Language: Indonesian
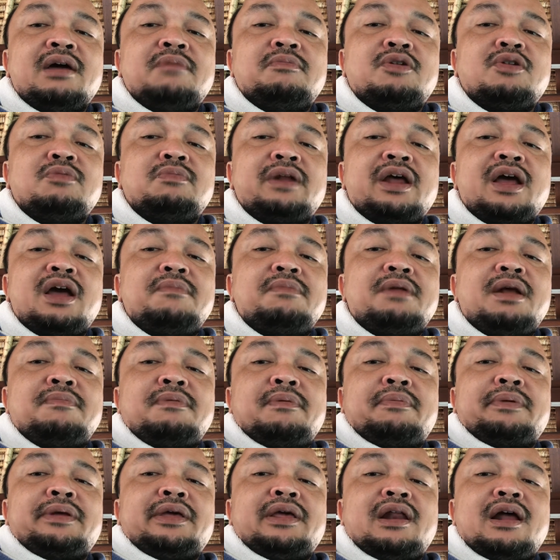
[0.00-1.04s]
Menurut mereka
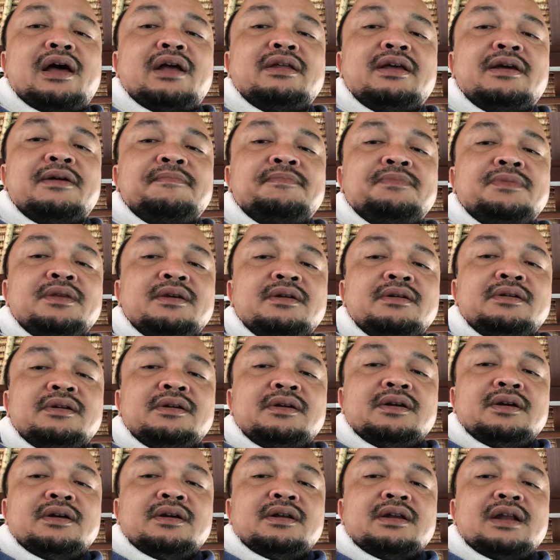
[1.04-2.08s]
berapa perkiraannya?
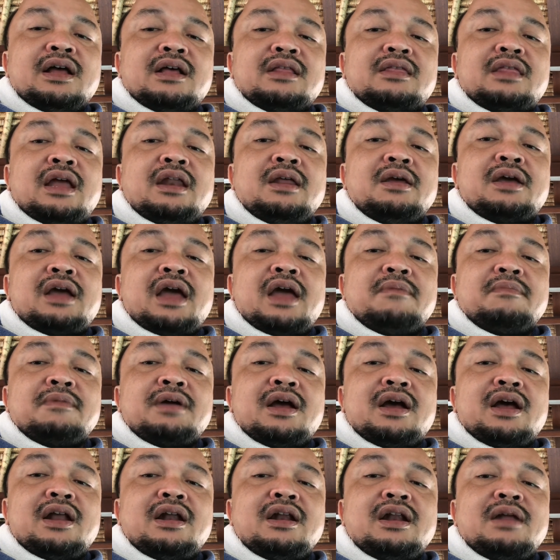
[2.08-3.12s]
Nah tadi KMK
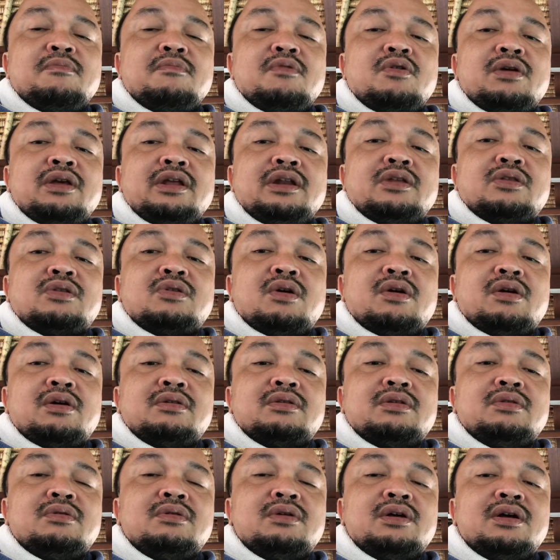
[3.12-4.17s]
kan Anda mau ini tuh
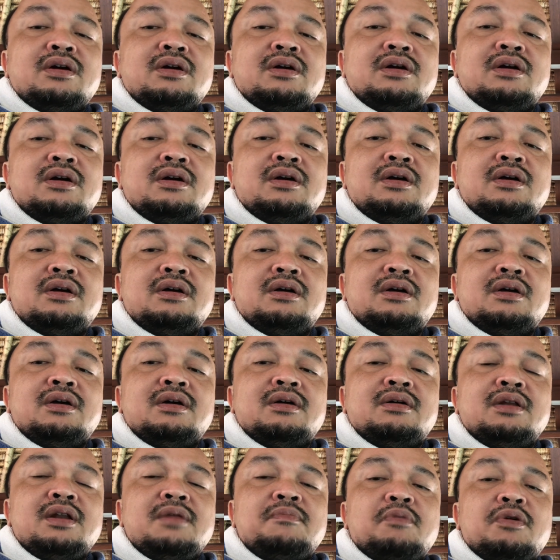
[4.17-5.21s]
eh,
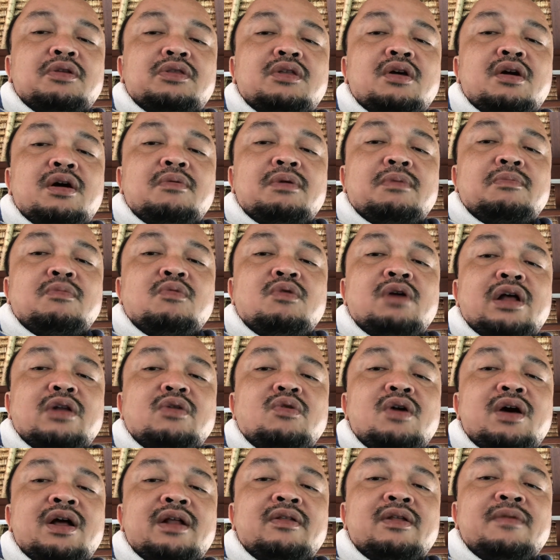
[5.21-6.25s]
dipotong bunga
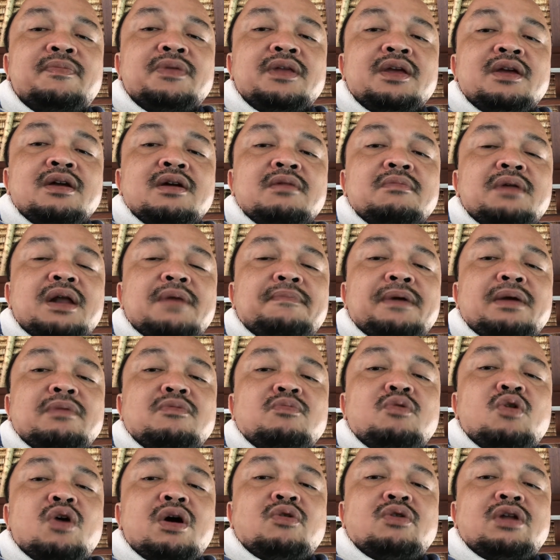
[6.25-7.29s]
doang lah. Berapa yang
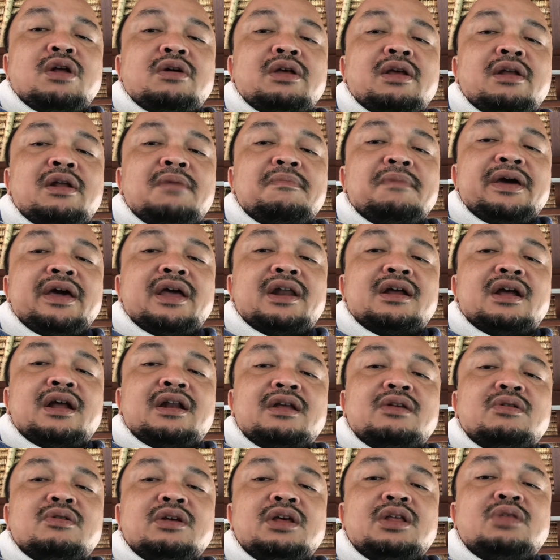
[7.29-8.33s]
bunga udah Anda bayarkan
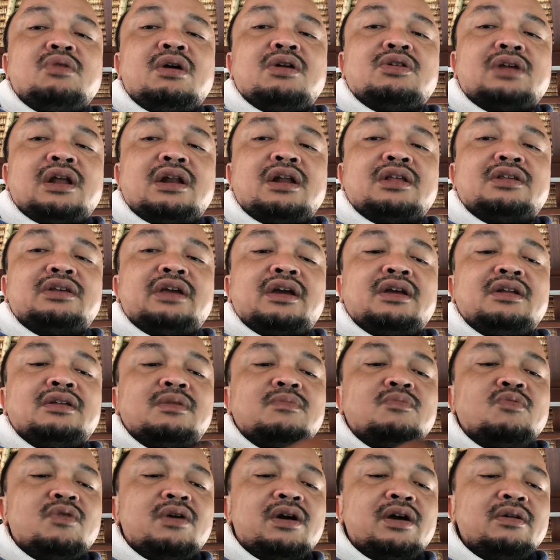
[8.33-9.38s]
tuh? Itu harus Anda cek
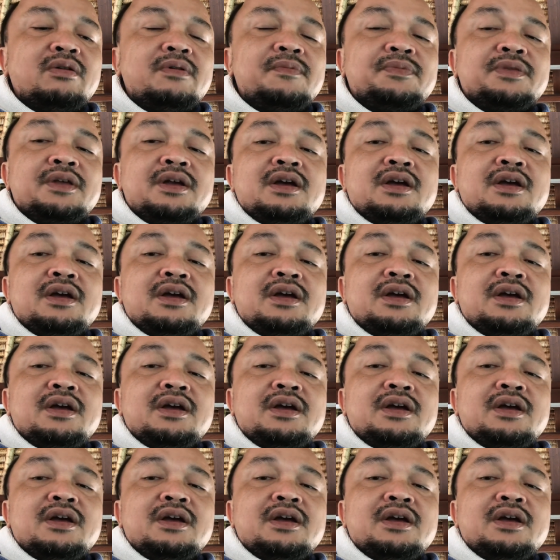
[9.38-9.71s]
semua. ini.